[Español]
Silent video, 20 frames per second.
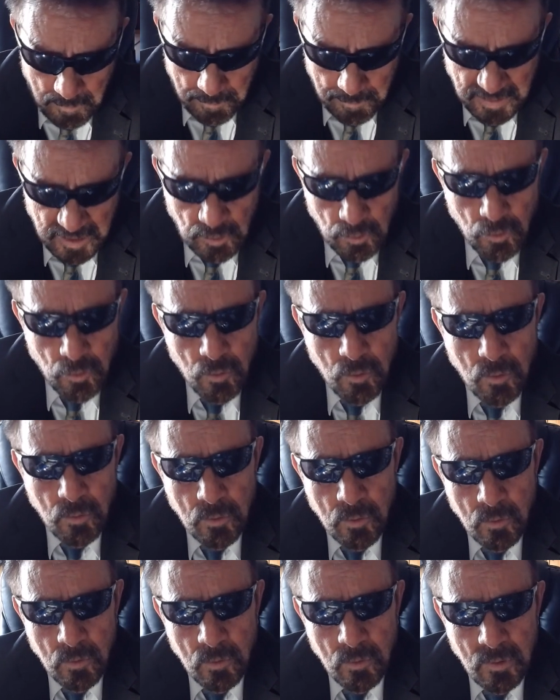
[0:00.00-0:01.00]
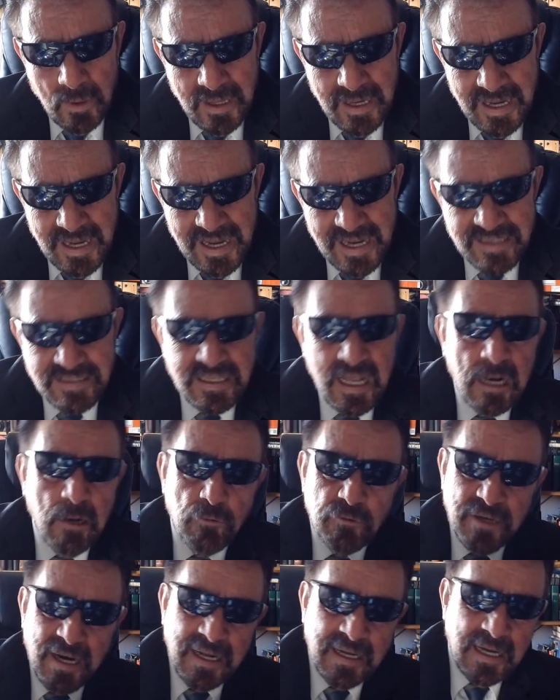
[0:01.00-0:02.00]
Pero oh, está la
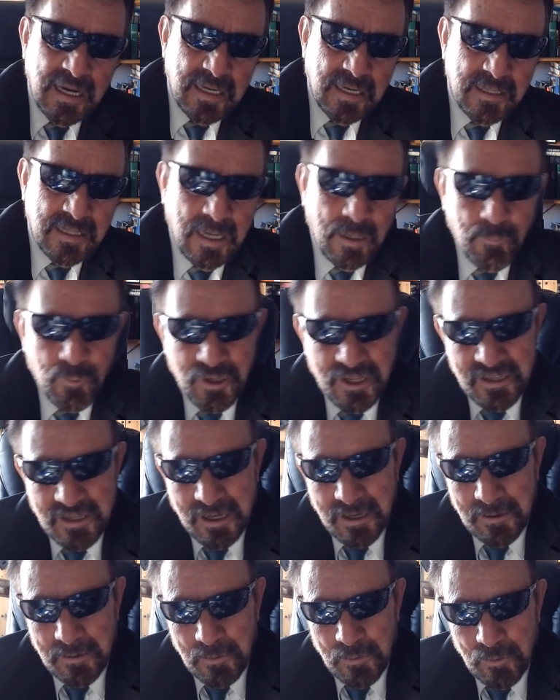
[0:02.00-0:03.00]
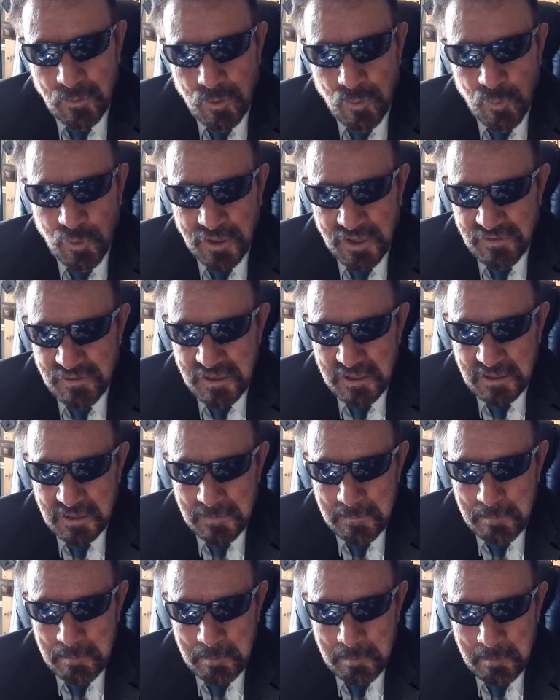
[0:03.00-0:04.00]
otra cara de la moneda, como quien dice
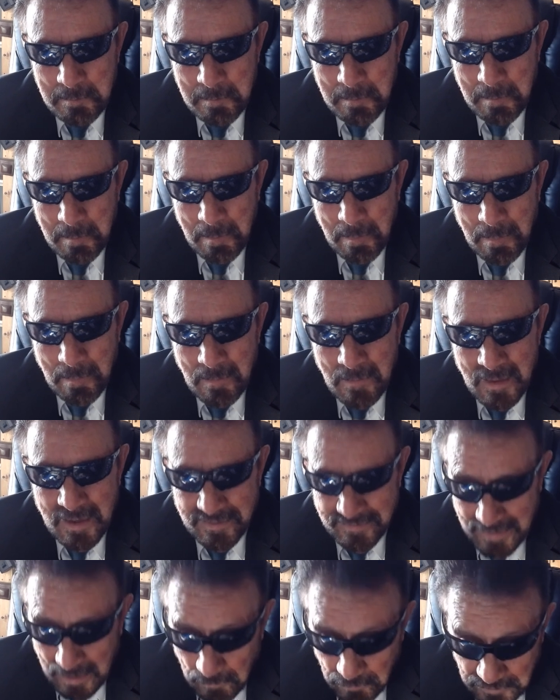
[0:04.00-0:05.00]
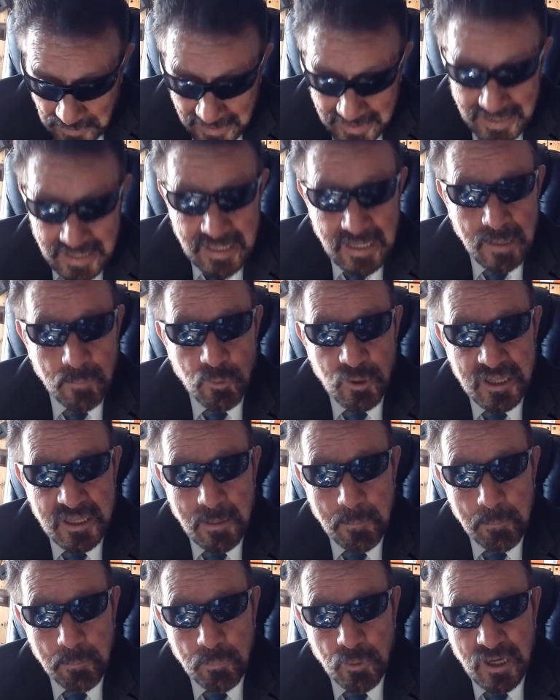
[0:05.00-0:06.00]
tal otra cara de la
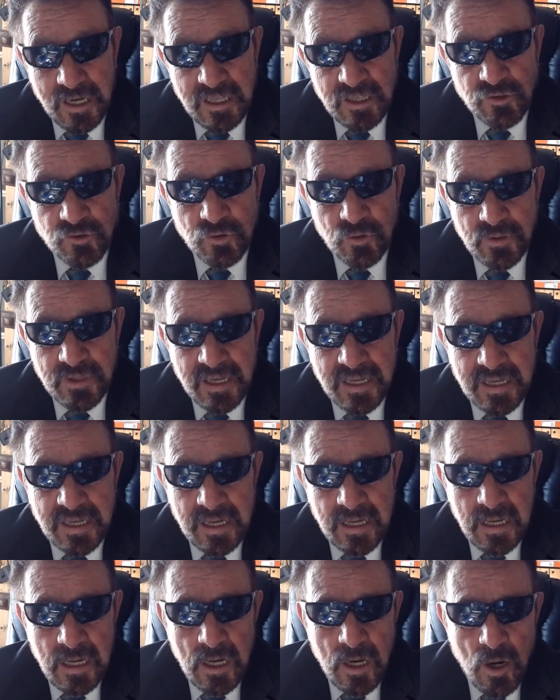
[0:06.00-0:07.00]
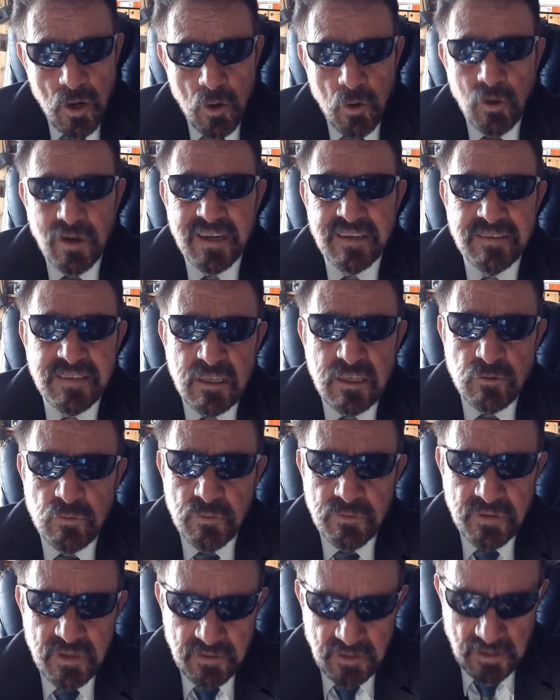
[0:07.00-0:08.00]
moneda, por el hecho de que lo que está
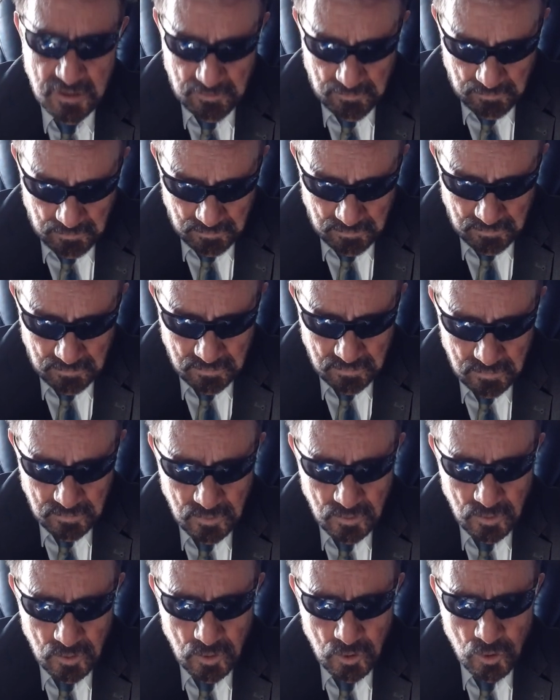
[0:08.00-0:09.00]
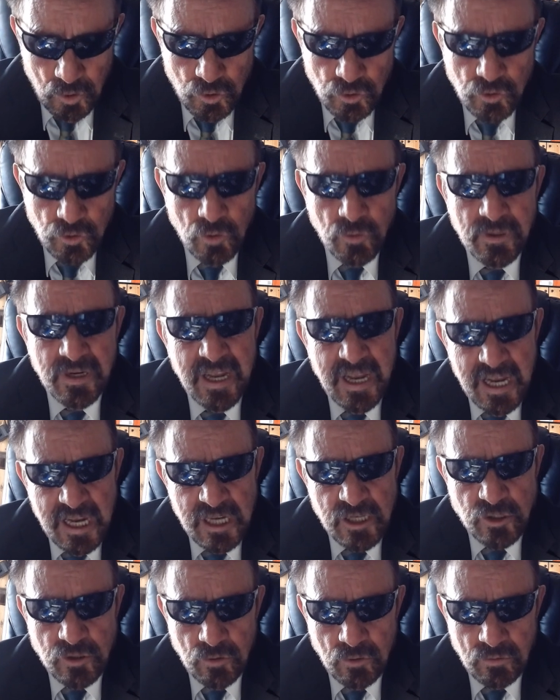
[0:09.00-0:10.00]
sucediendo son
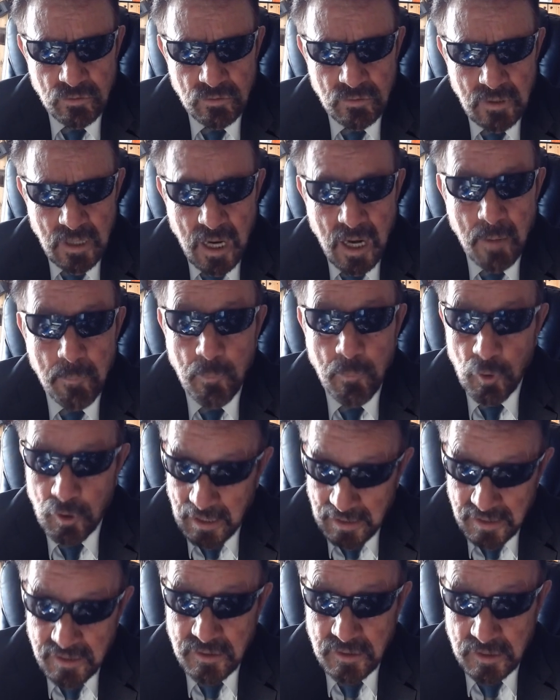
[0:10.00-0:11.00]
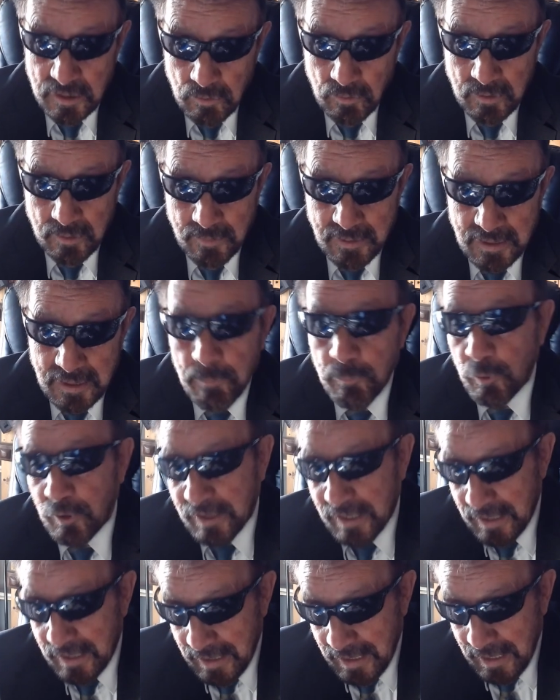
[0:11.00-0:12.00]
hechos apocalípticos de verdad,
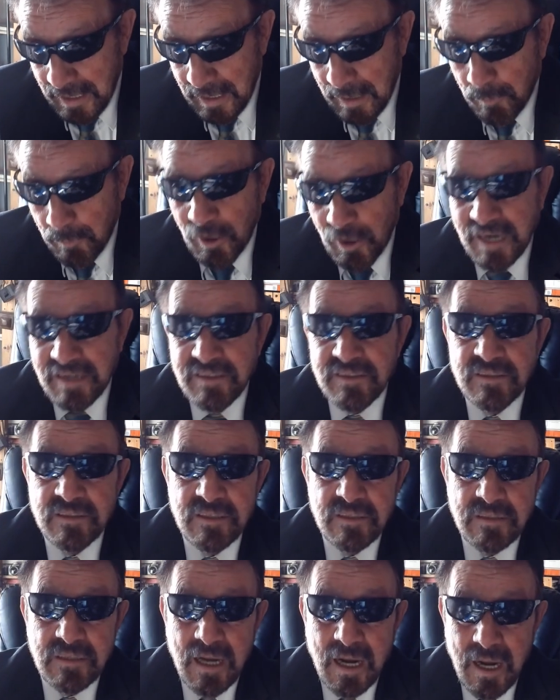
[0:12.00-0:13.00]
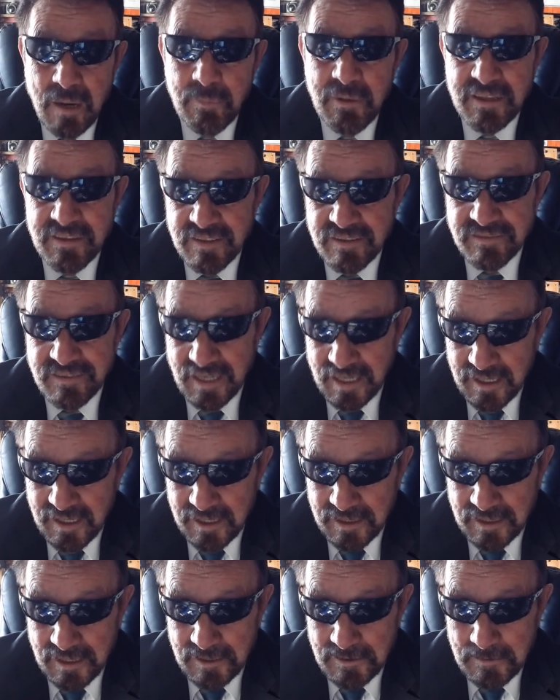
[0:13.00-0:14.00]
porque el Apocalipsis habla de estas
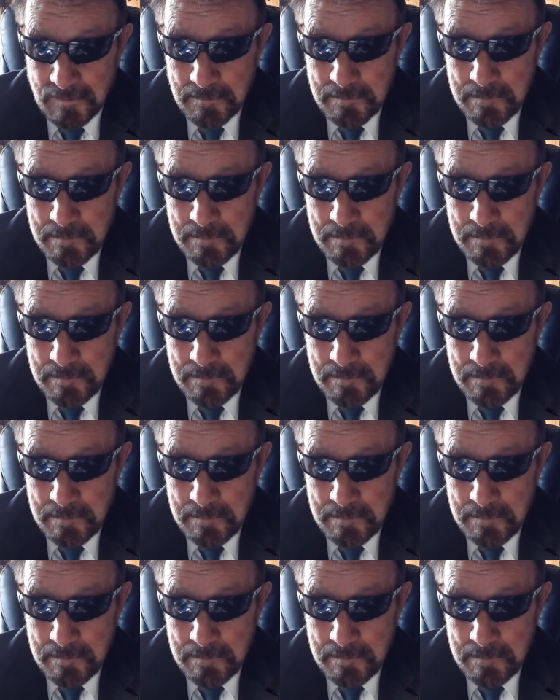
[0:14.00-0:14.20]
guerras,